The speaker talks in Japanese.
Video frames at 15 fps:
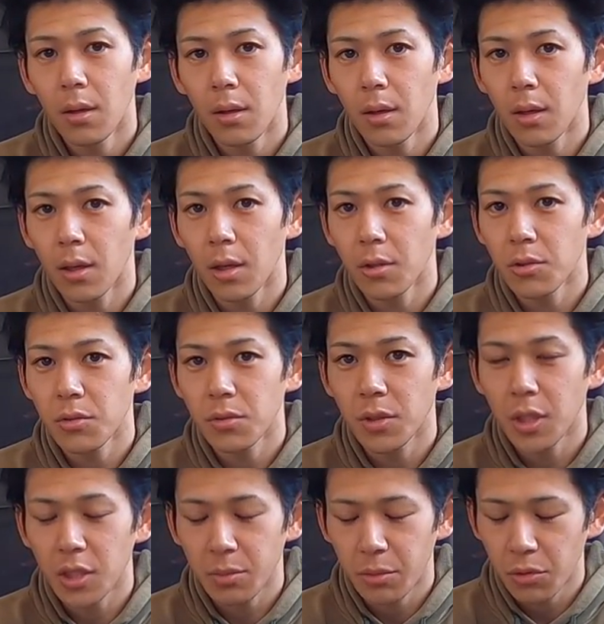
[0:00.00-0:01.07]
えー、
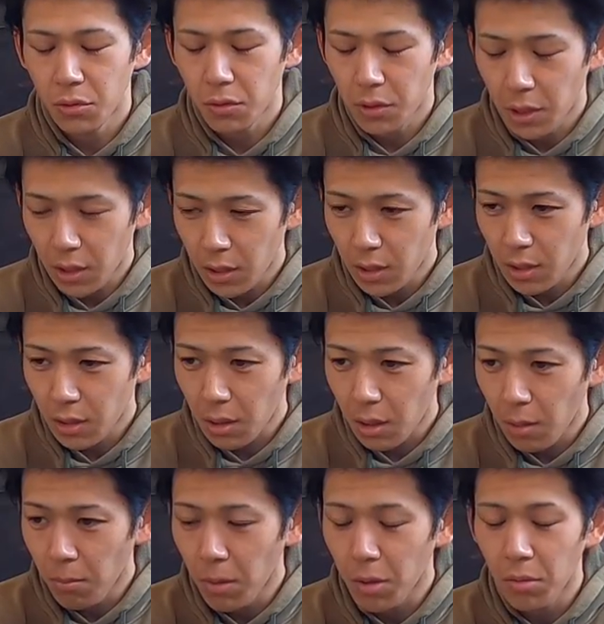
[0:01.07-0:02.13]
12月も残り、
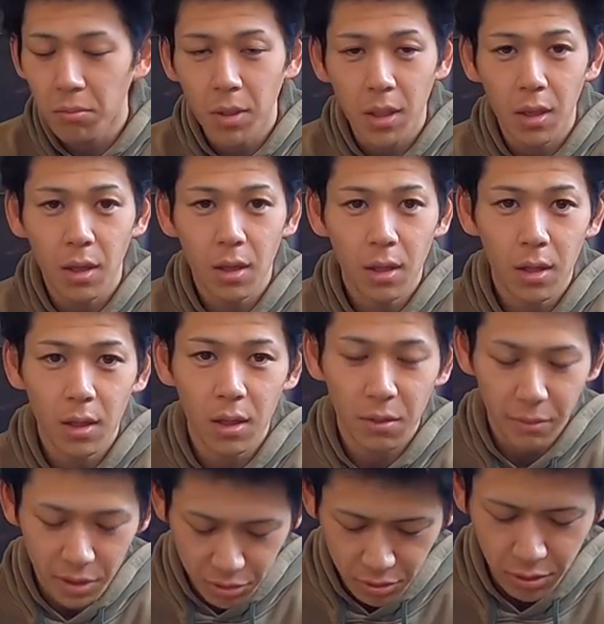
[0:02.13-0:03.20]
頑張るんばで行
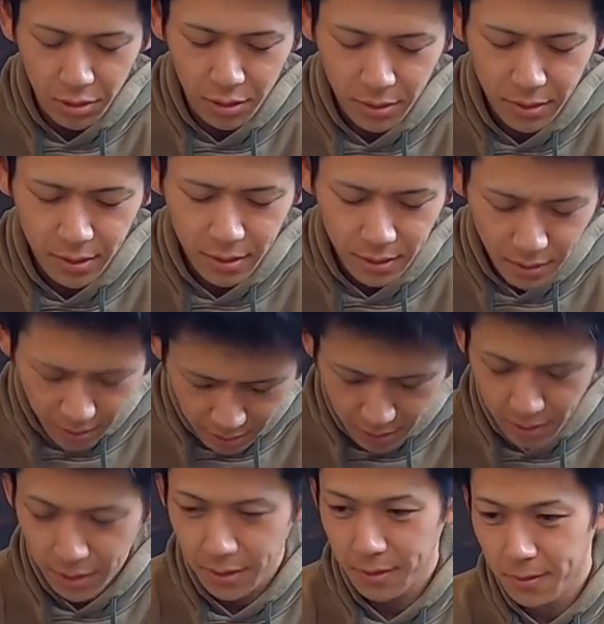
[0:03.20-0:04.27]
きましょう。はい。
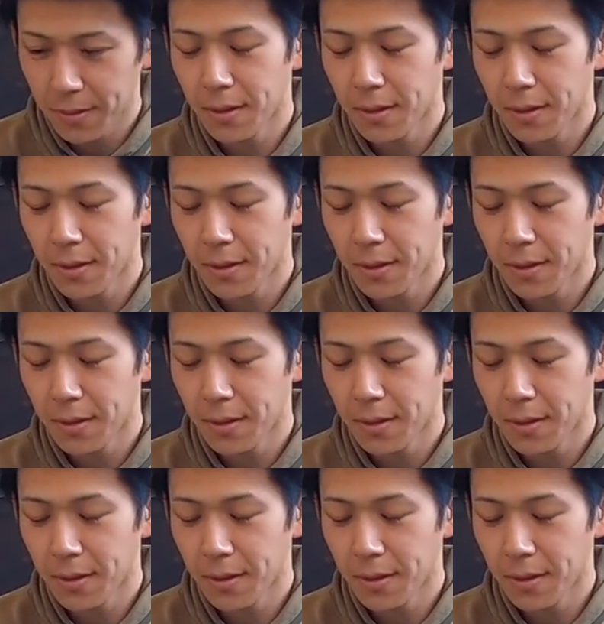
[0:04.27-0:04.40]
渋